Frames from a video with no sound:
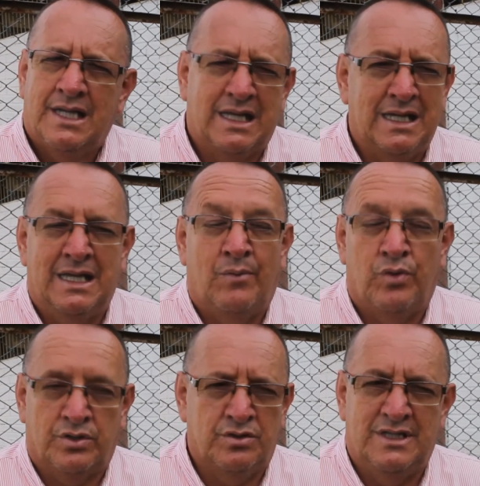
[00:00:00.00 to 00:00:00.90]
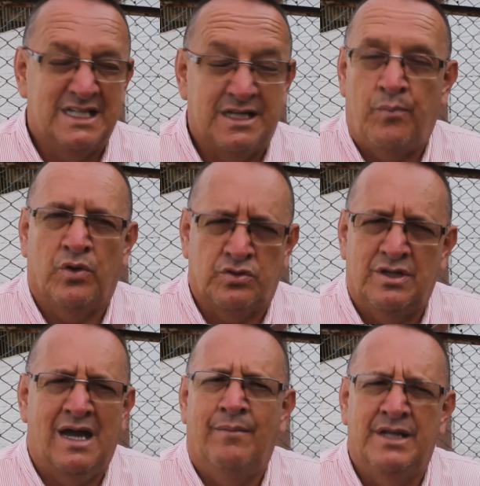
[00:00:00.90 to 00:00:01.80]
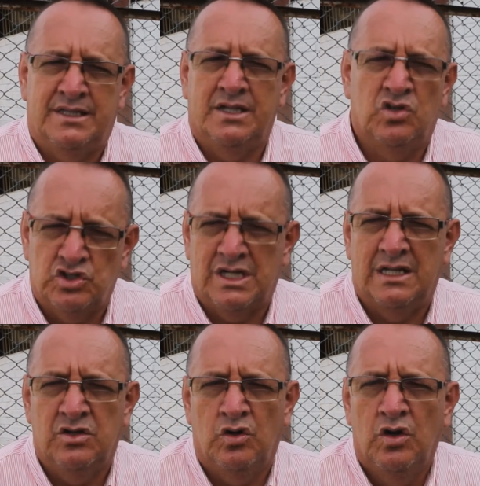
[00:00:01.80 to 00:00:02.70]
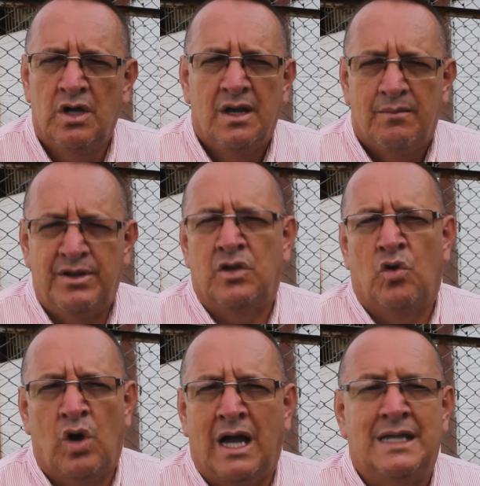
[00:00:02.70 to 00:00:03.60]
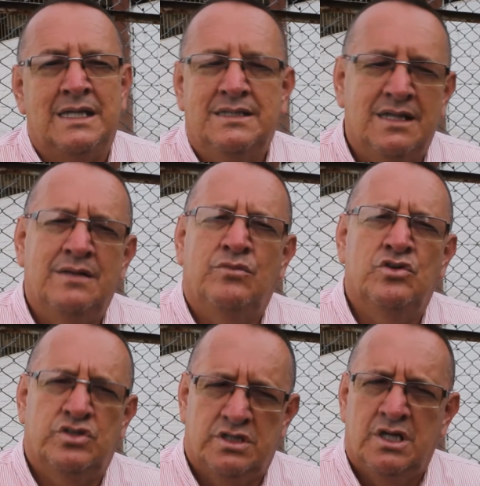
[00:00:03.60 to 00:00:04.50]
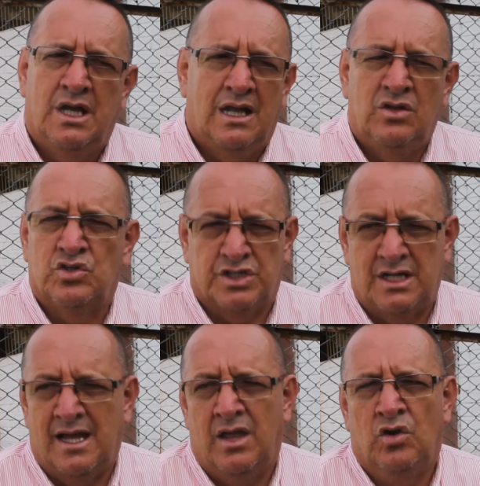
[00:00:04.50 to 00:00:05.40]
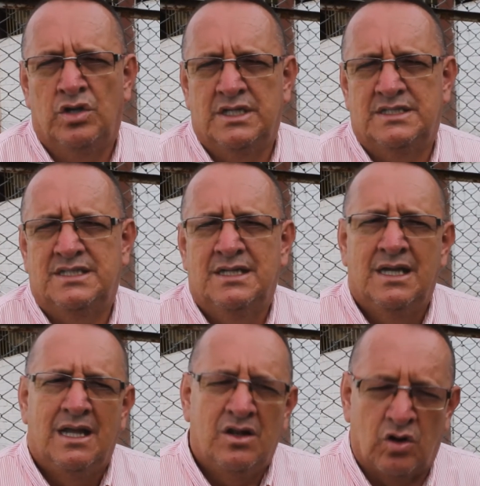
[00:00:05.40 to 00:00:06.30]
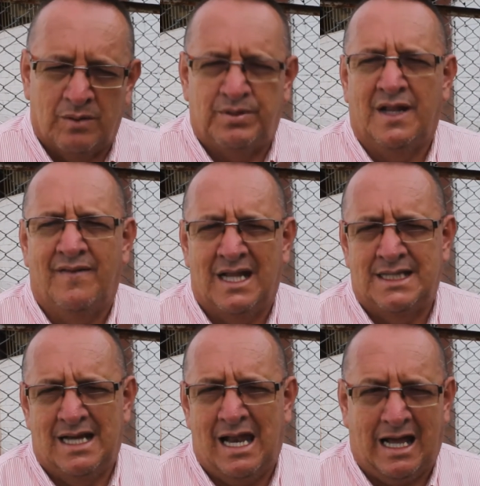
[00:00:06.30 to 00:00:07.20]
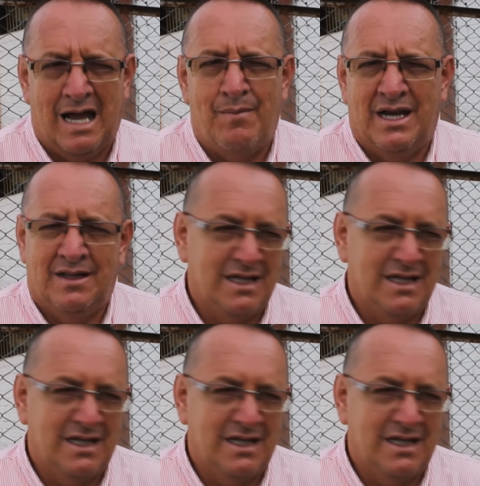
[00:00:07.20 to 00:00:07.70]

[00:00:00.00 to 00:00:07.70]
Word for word: que desafortunadamente no salió, pero ahí tenemos los senadores, los representantes a la Cámara,